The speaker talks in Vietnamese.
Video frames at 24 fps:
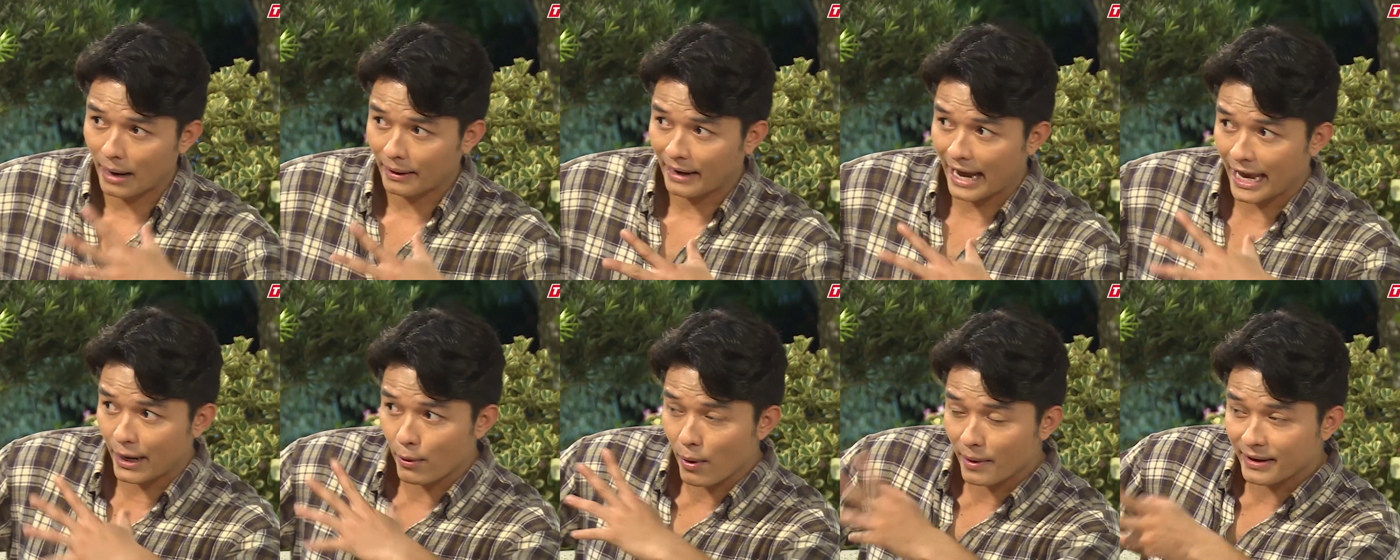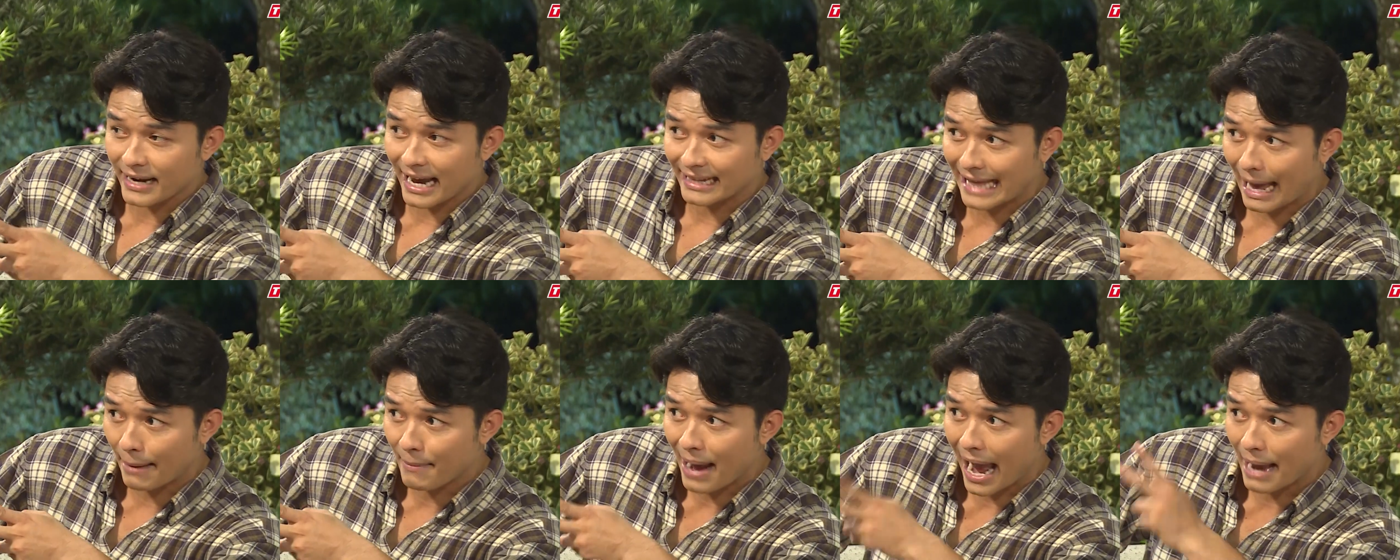là đây qua nhà
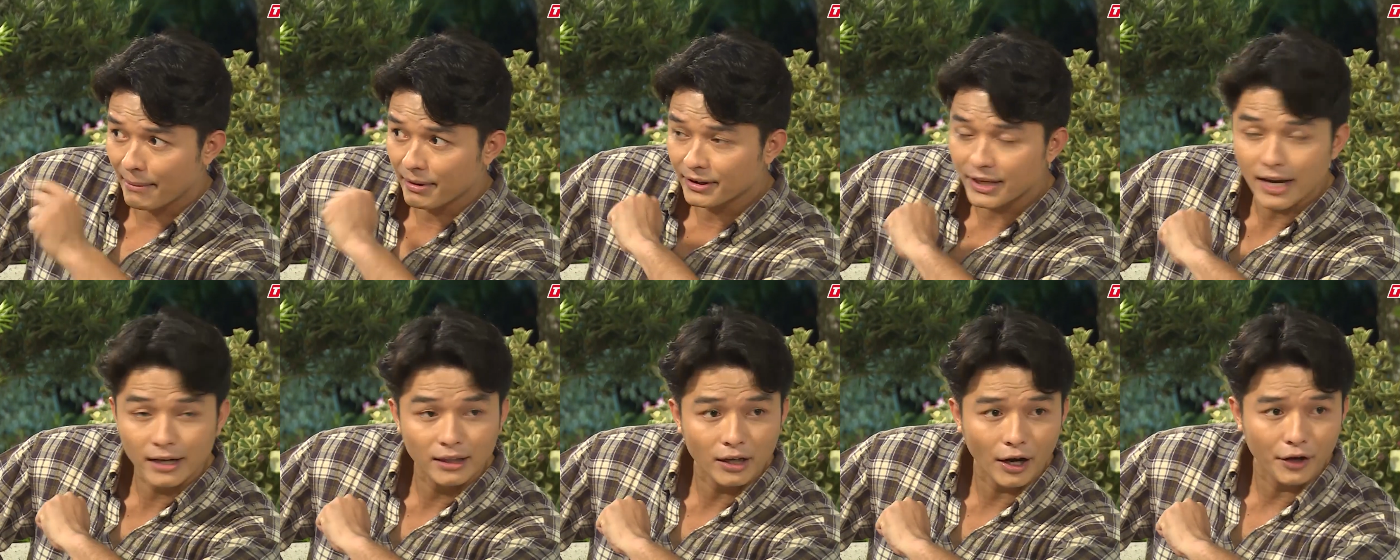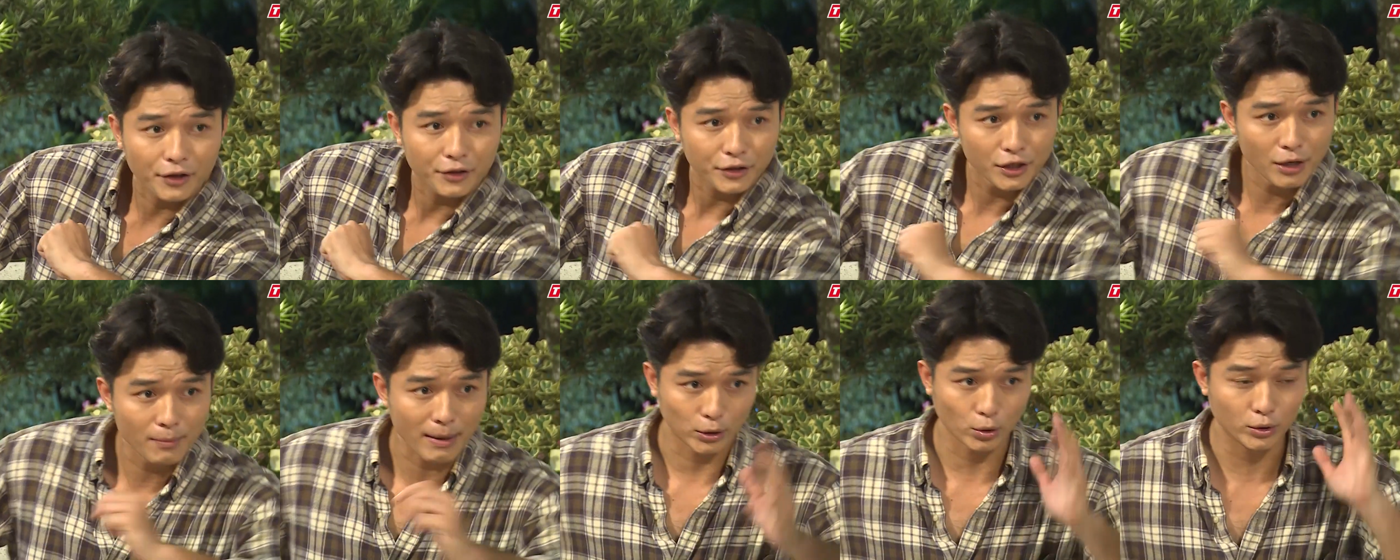Tám hai bước chân thôi,
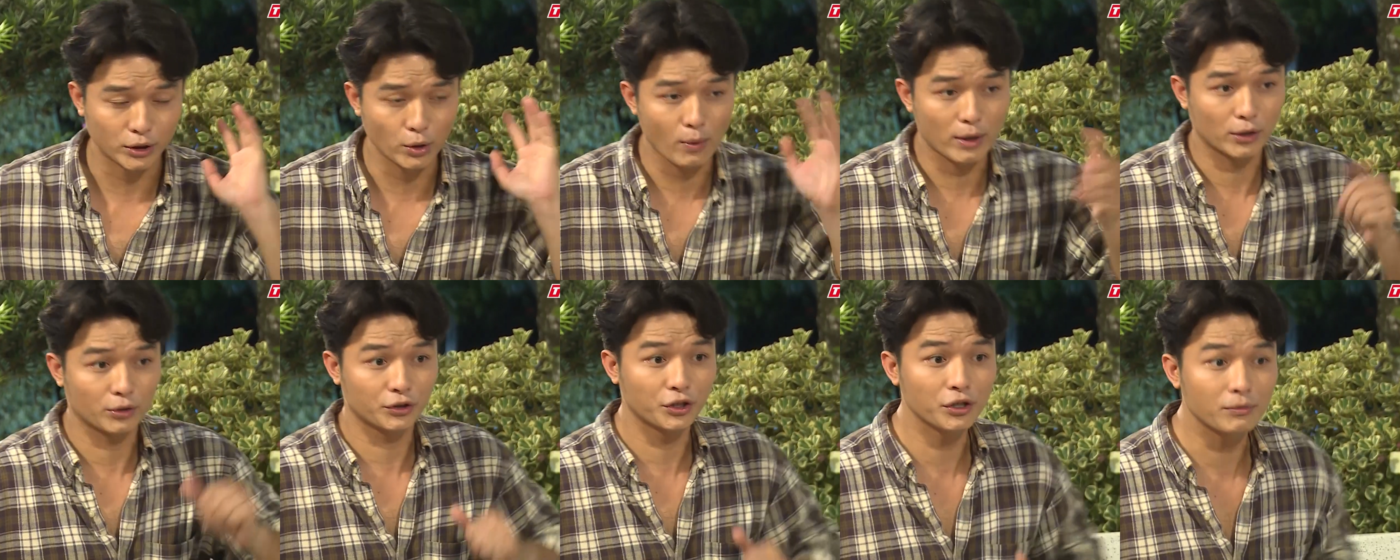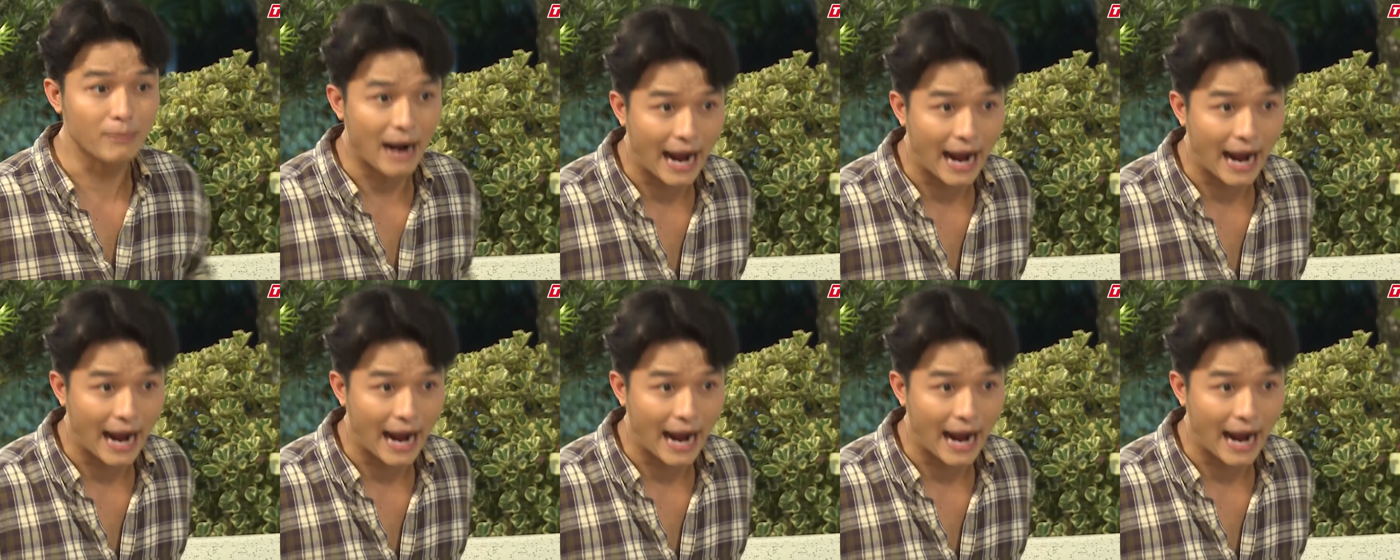nhưng mà tôi sẽ qua tôi rước